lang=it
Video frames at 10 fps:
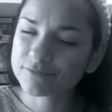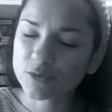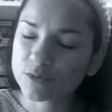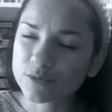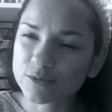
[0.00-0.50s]

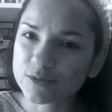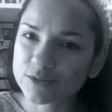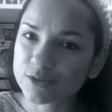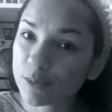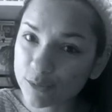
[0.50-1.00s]

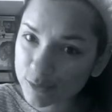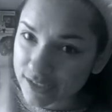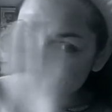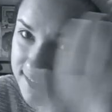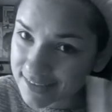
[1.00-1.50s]
no, dopo
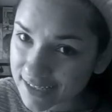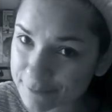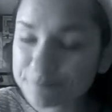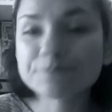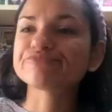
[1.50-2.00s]

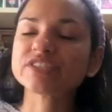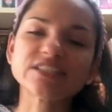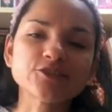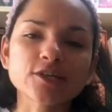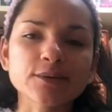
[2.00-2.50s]
questa
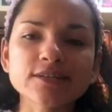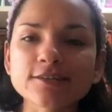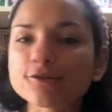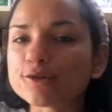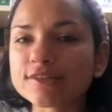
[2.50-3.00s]

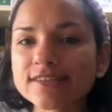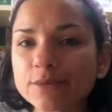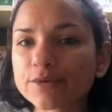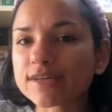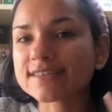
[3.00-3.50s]
sinceramente sono il
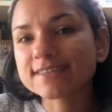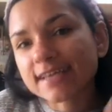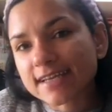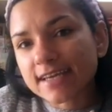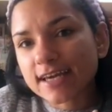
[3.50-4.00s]
tipo che
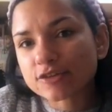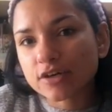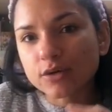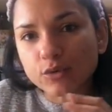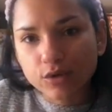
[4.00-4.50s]
se
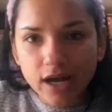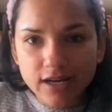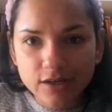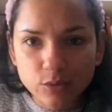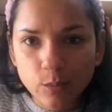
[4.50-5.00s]
riesco a
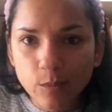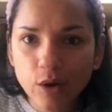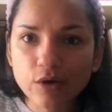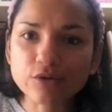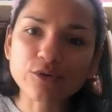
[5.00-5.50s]
curare in un
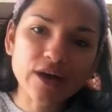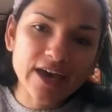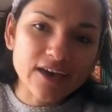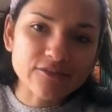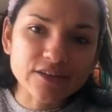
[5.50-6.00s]
modo
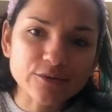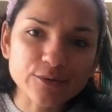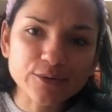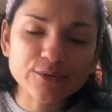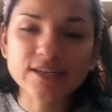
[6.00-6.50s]

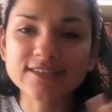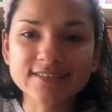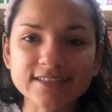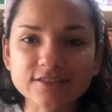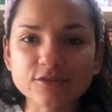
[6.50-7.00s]
evito,
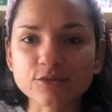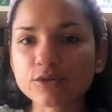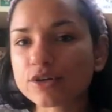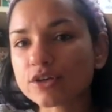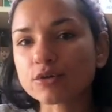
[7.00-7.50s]

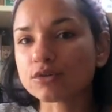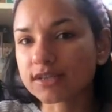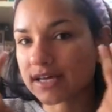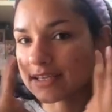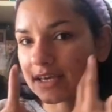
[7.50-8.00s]
resisto. Io
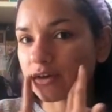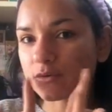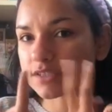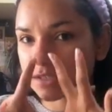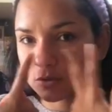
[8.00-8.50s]
contate che in
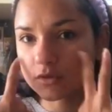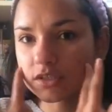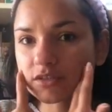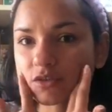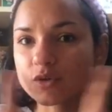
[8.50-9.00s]
queste
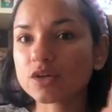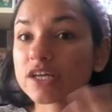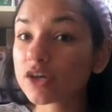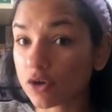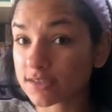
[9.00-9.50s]

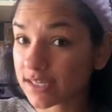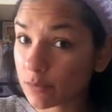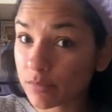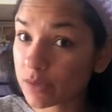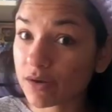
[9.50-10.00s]
condizioni, cosa
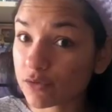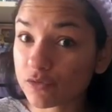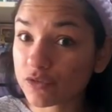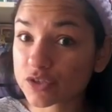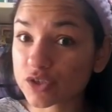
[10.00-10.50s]
che prima non
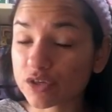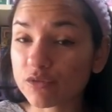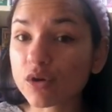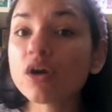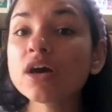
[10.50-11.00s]

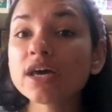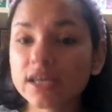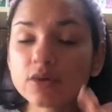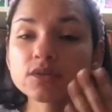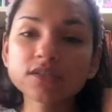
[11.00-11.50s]
facevo,
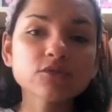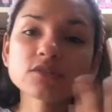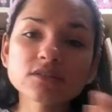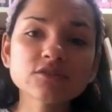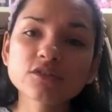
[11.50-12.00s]
in queste
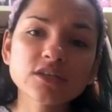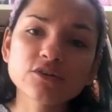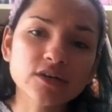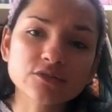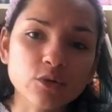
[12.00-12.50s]
condizioni
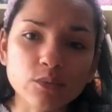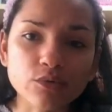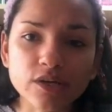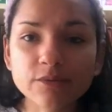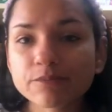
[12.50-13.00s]
io esco
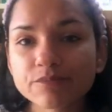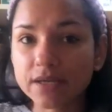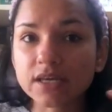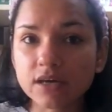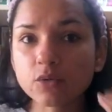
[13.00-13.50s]
pure,
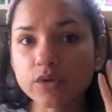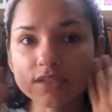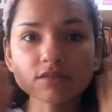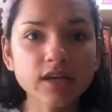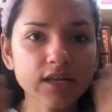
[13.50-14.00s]
perché
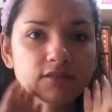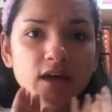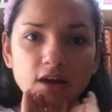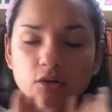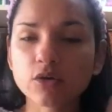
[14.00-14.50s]
questo è il
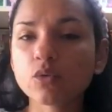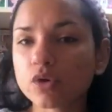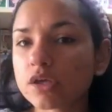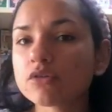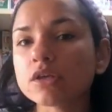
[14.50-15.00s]
livello in
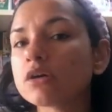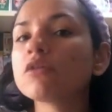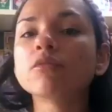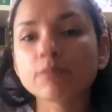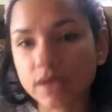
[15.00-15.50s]
cui io
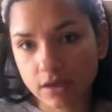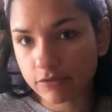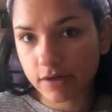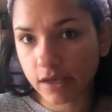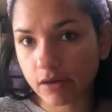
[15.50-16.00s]
dico me ne
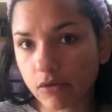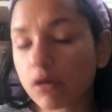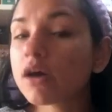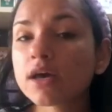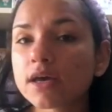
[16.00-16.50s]

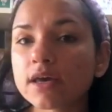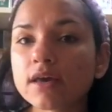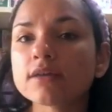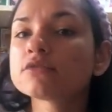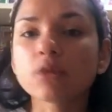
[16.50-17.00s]
frego
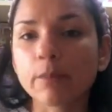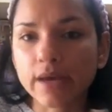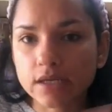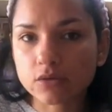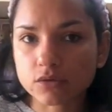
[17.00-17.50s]
e sto
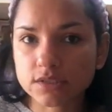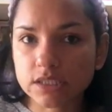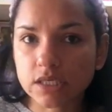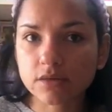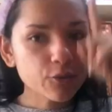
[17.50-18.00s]
bene
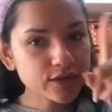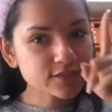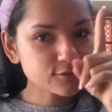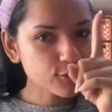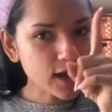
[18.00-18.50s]
così.
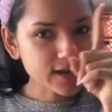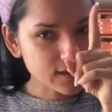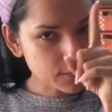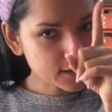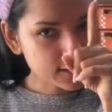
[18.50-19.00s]
Questo
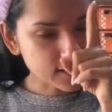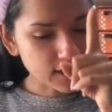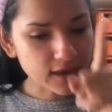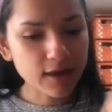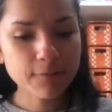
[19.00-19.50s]
anche
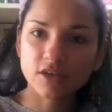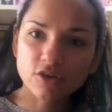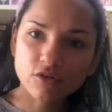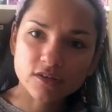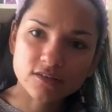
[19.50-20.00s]
perché
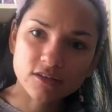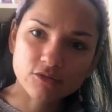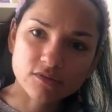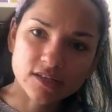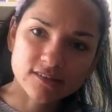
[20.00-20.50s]
io ho iniziato
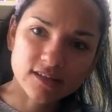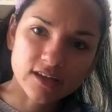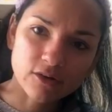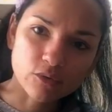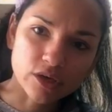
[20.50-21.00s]
a
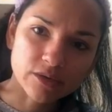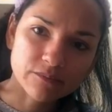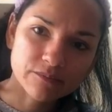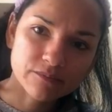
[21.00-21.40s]
utilizzare lui.